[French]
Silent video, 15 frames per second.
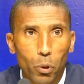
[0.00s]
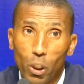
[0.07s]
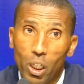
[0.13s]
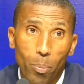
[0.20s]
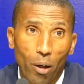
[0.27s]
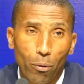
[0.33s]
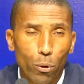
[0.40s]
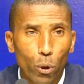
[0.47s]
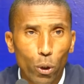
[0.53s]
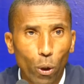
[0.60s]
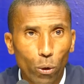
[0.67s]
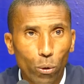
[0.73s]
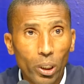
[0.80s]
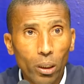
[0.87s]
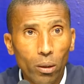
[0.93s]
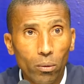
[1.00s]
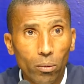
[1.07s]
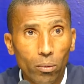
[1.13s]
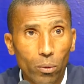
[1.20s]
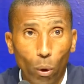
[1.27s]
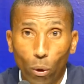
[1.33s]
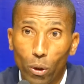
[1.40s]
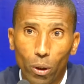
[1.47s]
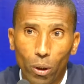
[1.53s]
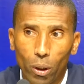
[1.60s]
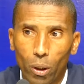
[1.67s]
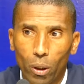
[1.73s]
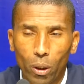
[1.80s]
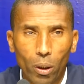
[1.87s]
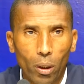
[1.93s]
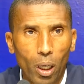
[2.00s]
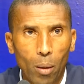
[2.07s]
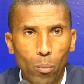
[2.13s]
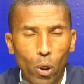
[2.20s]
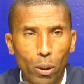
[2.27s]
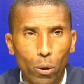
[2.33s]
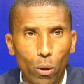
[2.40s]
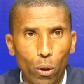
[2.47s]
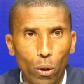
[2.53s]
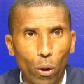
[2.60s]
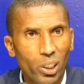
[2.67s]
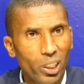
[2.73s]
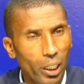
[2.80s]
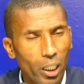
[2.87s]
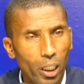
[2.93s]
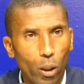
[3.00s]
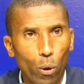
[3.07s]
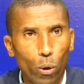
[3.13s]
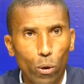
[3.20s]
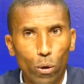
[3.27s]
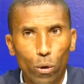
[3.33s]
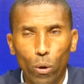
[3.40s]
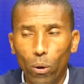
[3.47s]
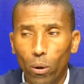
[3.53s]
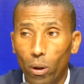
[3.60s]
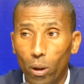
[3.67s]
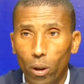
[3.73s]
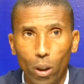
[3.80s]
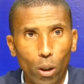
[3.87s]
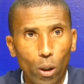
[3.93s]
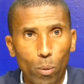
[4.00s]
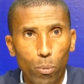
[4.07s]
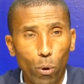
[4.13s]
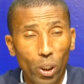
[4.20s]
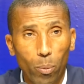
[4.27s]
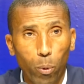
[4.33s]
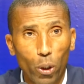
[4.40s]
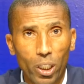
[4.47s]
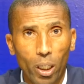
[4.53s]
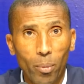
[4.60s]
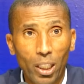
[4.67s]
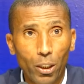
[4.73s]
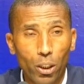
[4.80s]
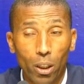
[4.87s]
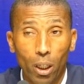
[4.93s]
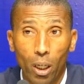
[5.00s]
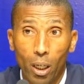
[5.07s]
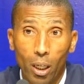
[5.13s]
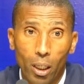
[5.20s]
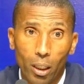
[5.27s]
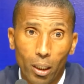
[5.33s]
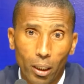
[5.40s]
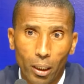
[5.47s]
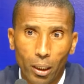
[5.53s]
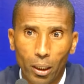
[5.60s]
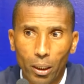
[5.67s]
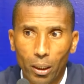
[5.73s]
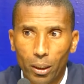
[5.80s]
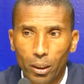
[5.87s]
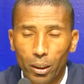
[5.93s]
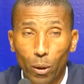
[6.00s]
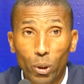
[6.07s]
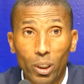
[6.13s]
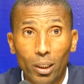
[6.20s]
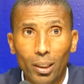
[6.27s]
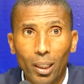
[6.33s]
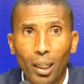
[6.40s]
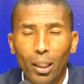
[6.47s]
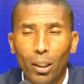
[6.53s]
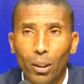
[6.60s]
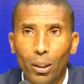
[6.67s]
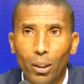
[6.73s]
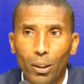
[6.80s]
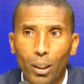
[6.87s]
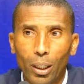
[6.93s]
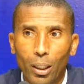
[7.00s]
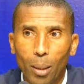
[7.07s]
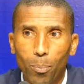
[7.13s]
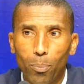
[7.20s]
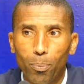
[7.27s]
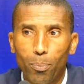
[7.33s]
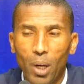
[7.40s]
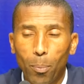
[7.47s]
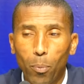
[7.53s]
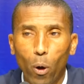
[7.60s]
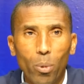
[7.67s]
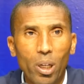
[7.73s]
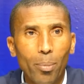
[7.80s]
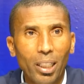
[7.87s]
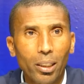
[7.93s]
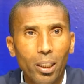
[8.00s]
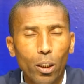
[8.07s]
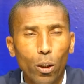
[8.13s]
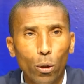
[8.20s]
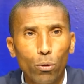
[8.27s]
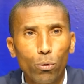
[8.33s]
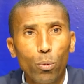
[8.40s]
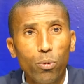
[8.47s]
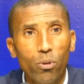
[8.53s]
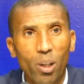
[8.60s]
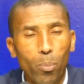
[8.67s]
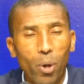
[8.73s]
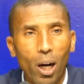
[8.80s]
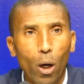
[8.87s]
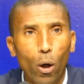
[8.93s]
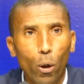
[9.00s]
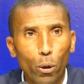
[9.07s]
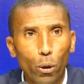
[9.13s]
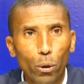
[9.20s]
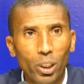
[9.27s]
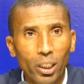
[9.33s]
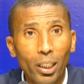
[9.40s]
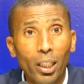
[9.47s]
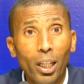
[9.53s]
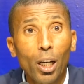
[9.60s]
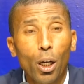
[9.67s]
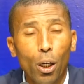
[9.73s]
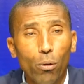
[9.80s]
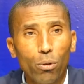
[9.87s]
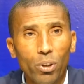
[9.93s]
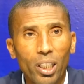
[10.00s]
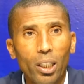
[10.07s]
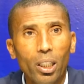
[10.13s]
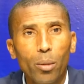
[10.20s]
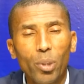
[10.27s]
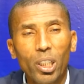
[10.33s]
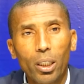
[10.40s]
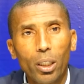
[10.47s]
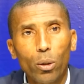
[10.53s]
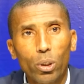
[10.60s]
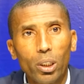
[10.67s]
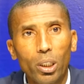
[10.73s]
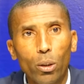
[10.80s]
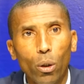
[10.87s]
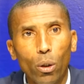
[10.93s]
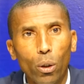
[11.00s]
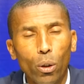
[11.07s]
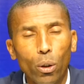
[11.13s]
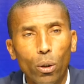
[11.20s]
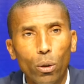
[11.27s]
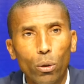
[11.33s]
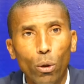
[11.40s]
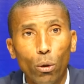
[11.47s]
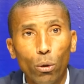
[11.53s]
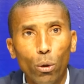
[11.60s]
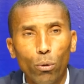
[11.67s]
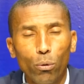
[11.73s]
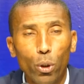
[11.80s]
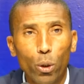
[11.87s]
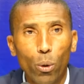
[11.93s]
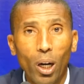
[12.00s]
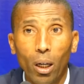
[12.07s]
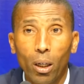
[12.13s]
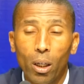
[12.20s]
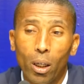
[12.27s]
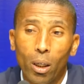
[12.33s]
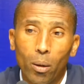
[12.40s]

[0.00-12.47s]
Je l'ai pas vu aujourd'hui, donc euh, à moi d'en tirer les conclusions pour les prochains matchs. Euh, c'est aussi ça la, la, la, problématique quand vous pouvez pas recruter, vous êtes limité aussi dans, dans, dans vos choix.